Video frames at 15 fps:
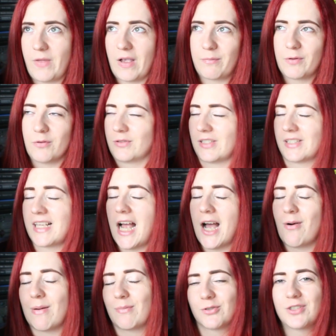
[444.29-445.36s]
jakby
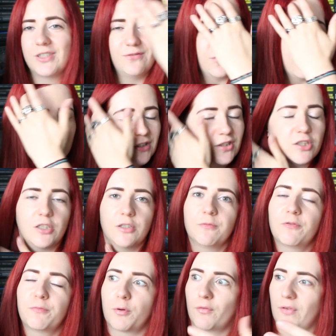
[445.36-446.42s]
uzyskała możliwość
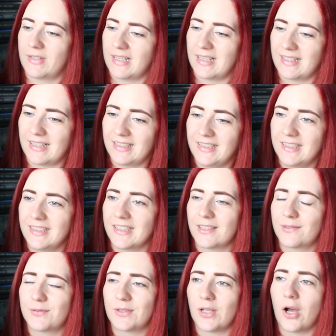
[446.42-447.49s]
wprowadzania
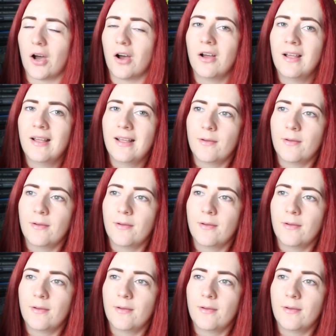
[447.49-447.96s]
innych w to.